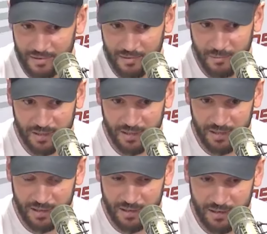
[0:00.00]

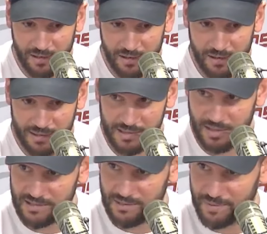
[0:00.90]
وقتها
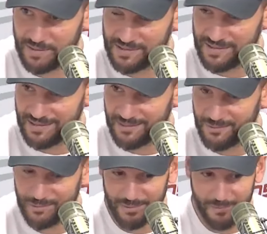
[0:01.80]
هزينا تشامبيونز
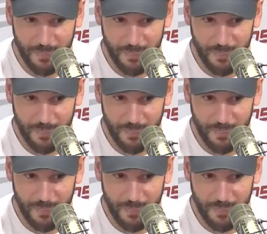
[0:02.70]
ليغ